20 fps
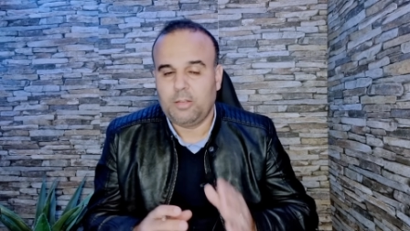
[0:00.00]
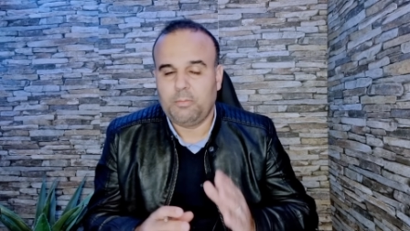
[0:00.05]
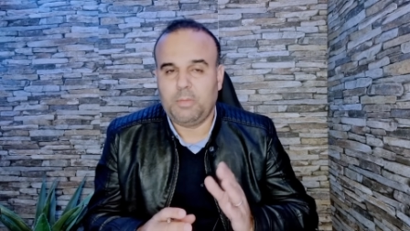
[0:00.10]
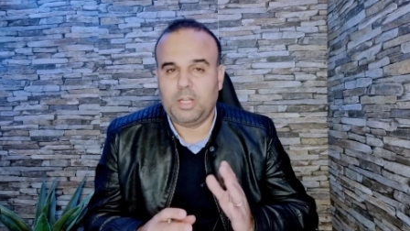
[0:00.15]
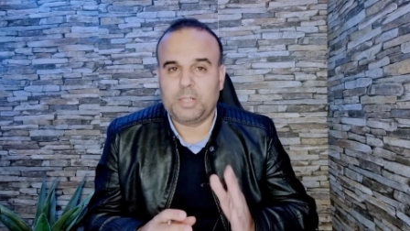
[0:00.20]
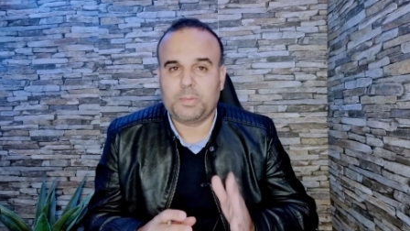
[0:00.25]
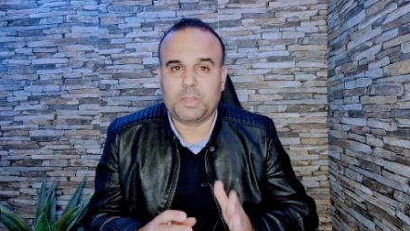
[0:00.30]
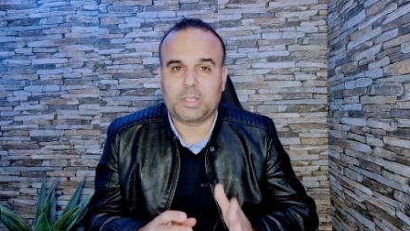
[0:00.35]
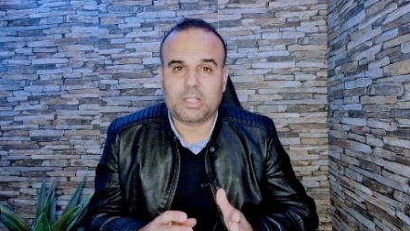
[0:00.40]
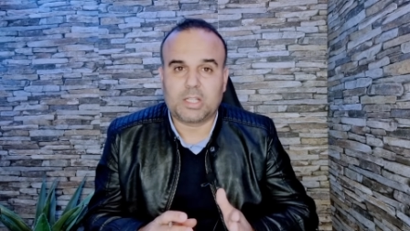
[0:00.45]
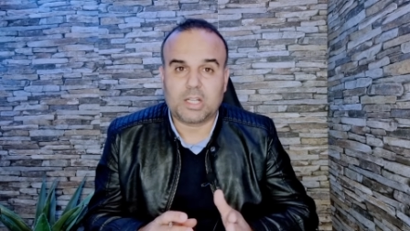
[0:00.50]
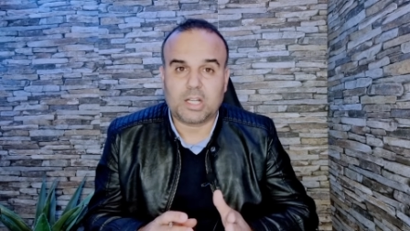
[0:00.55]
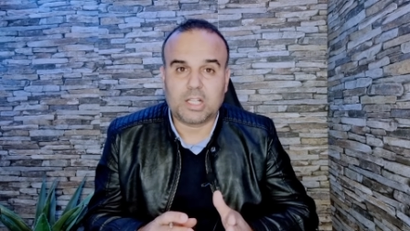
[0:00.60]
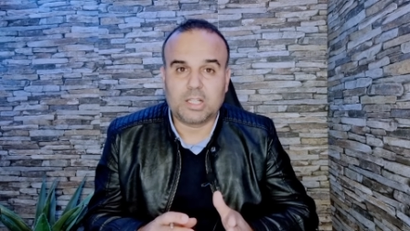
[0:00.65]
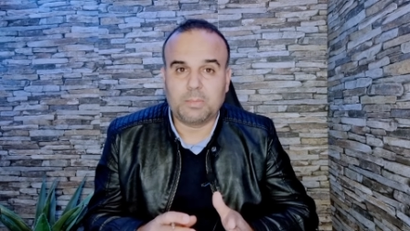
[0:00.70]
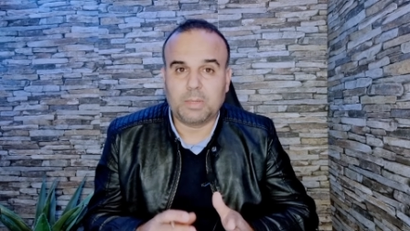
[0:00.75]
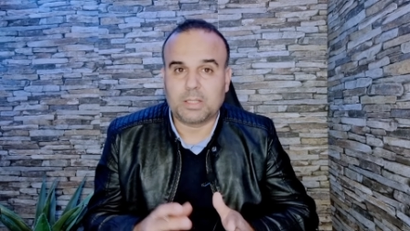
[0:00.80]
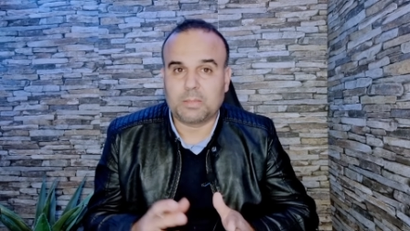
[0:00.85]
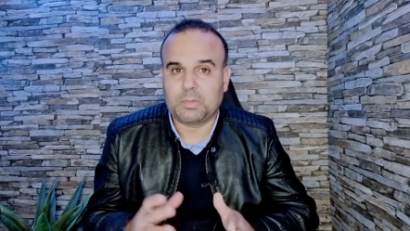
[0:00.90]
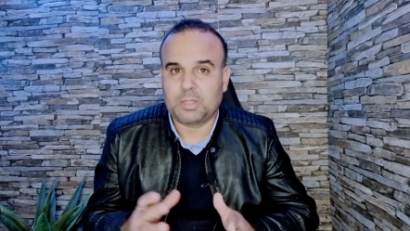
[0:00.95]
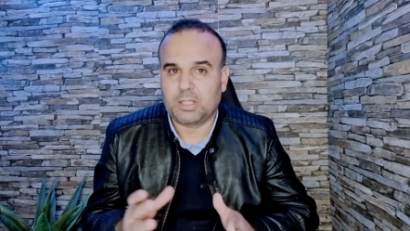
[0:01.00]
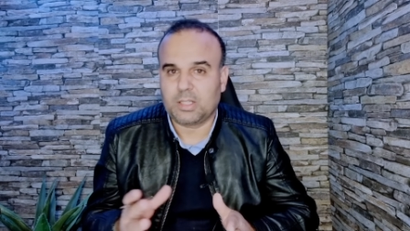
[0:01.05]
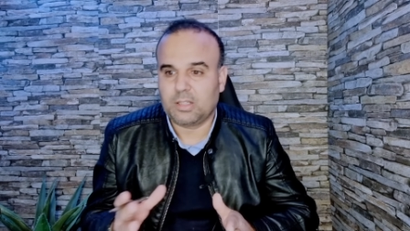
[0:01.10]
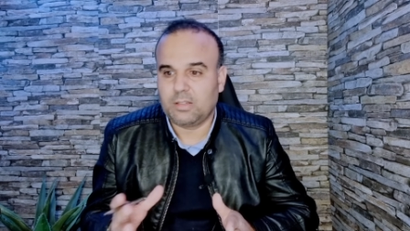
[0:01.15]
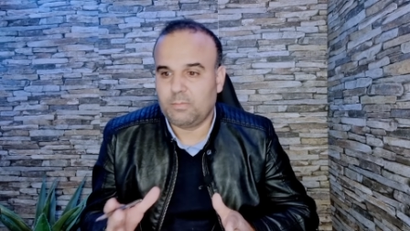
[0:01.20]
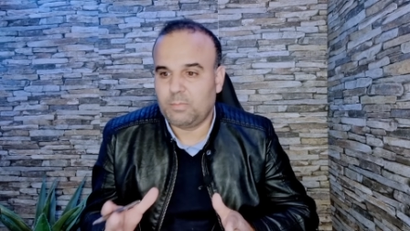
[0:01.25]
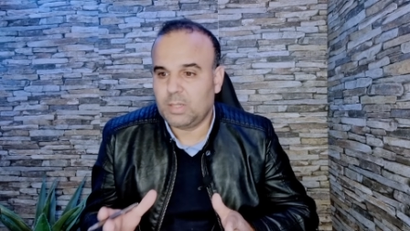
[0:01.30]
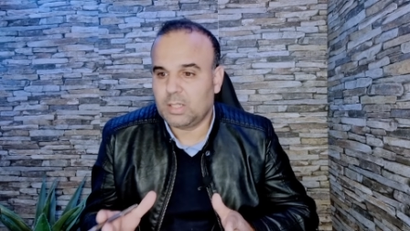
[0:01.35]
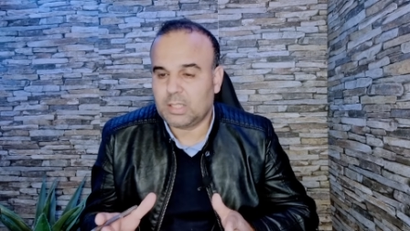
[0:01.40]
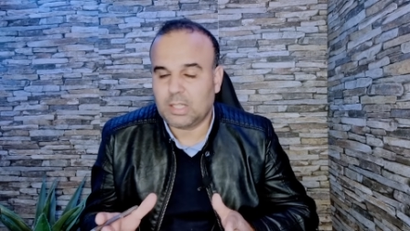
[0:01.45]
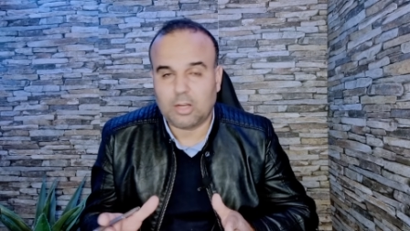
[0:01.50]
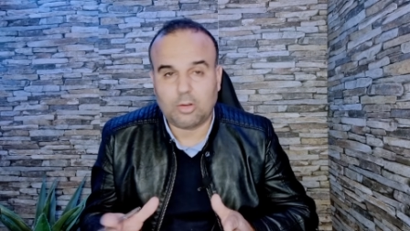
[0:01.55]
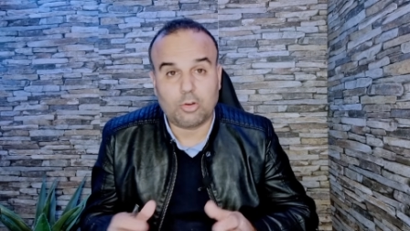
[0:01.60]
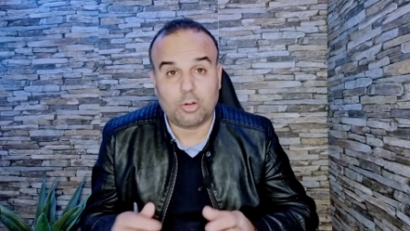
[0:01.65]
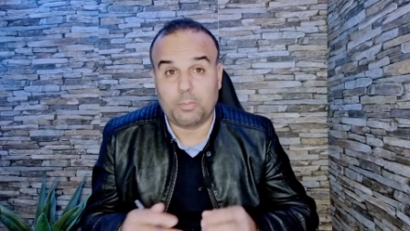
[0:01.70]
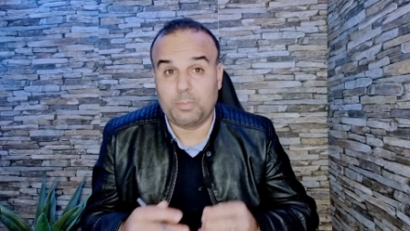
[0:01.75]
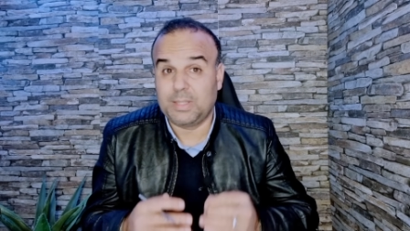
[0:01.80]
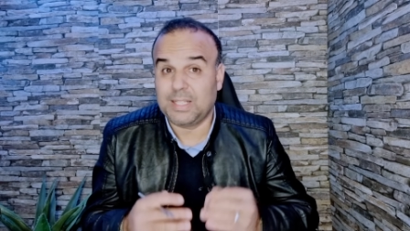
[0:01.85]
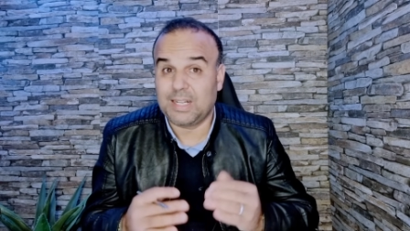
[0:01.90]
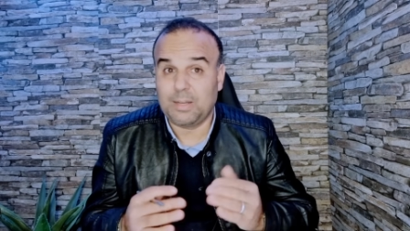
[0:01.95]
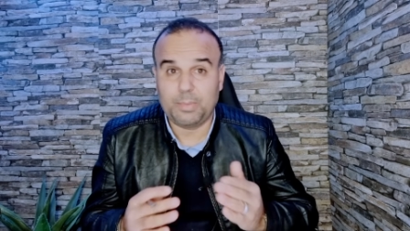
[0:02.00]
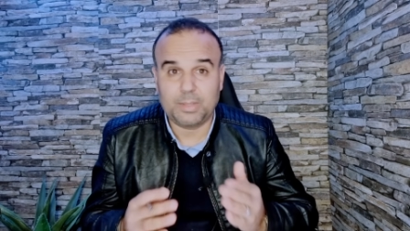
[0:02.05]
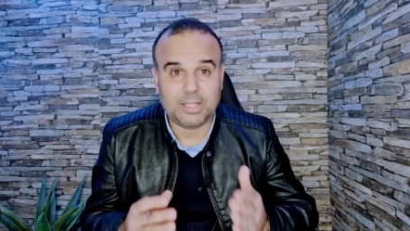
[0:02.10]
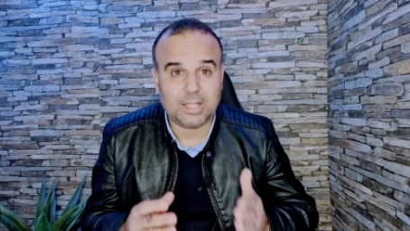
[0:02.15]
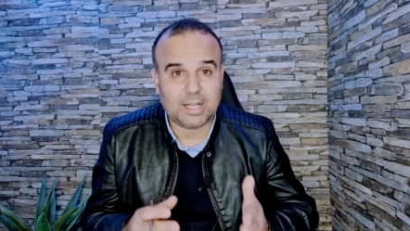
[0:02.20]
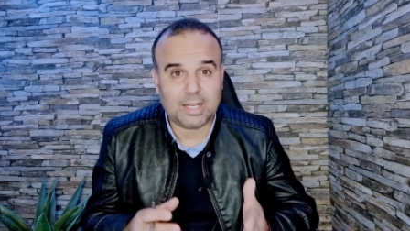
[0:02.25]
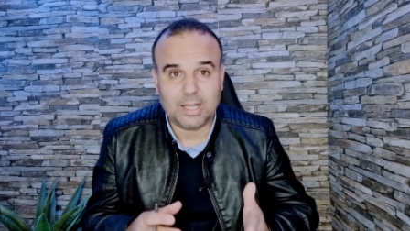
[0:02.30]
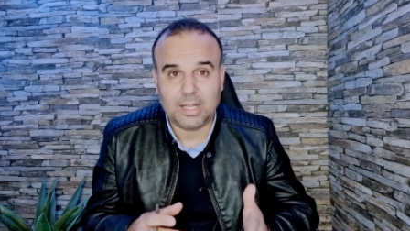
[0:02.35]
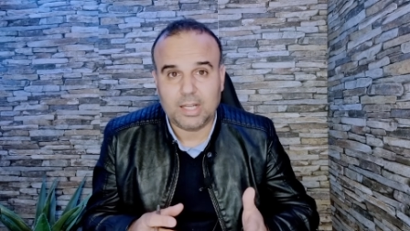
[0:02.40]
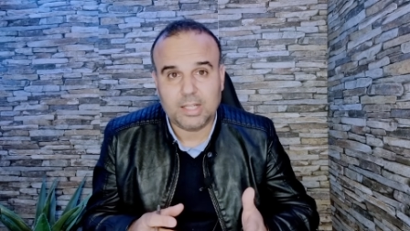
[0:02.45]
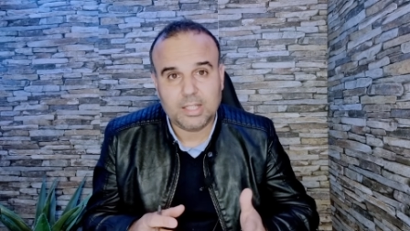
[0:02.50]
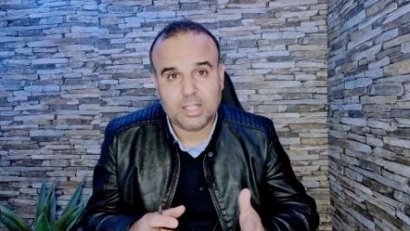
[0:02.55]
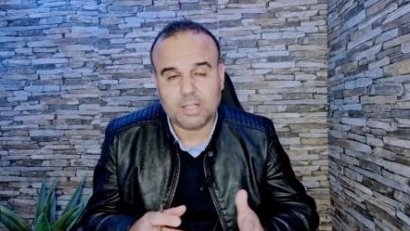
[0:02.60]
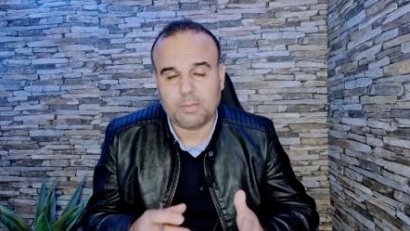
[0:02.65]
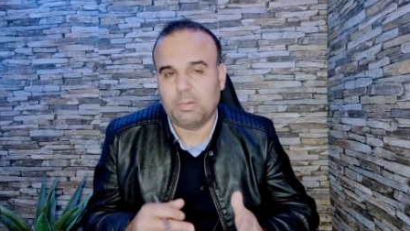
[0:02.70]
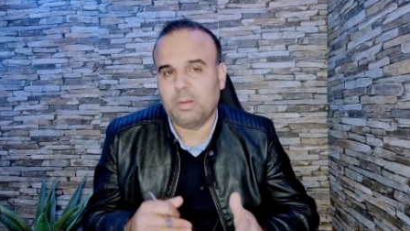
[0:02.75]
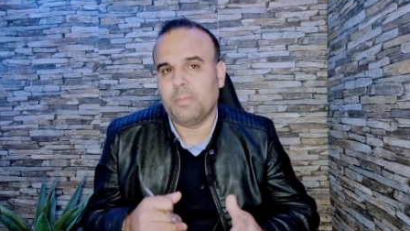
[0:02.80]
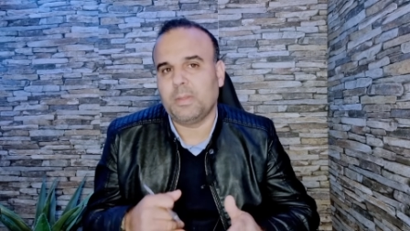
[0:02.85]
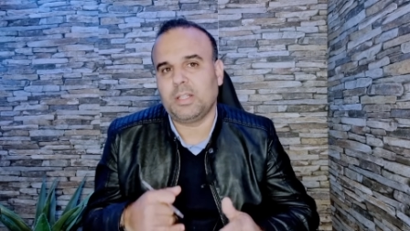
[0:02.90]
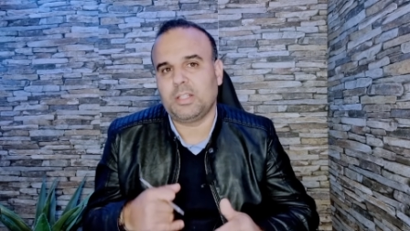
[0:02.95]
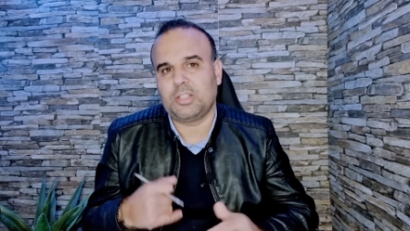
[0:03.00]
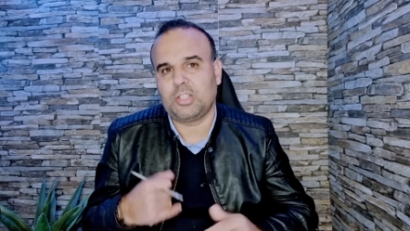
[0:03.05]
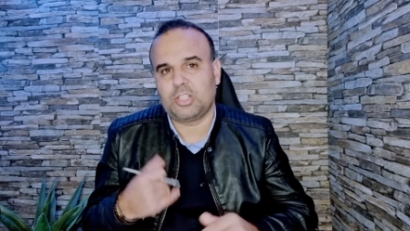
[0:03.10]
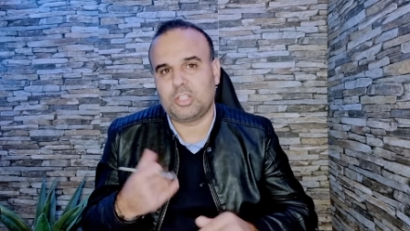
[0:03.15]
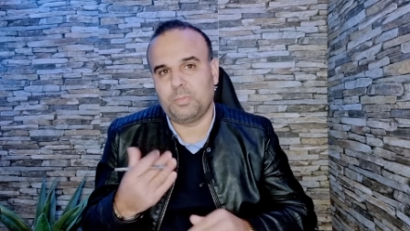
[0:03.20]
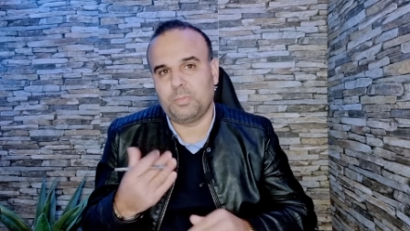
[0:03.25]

ما عجبتكش الخدمه تمشي تخدم في بلاد اخر بديك البطاقه هذيك بلا ما تحتاج